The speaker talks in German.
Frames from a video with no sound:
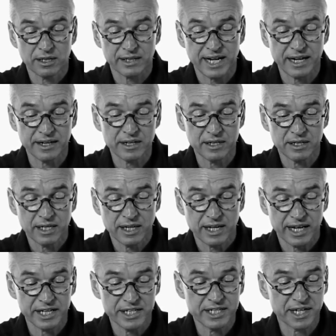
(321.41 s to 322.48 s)
Dann
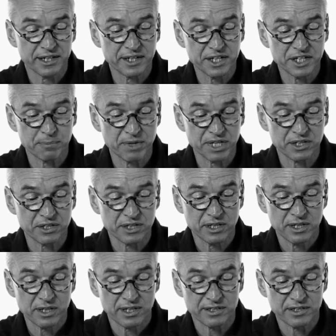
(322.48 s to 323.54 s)
erinnerte ich mich,
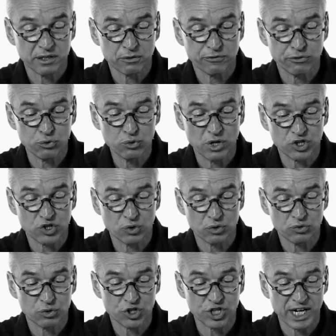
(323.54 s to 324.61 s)
dass sie auch früher schon
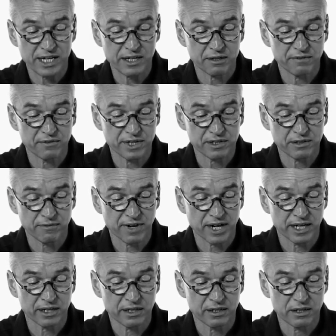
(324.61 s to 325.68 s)
so schlank gewesen
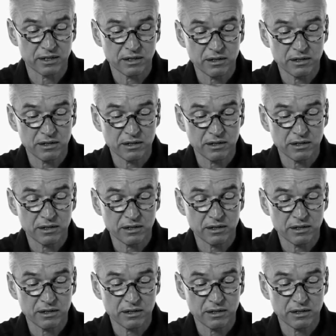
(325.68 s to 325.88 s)
waren,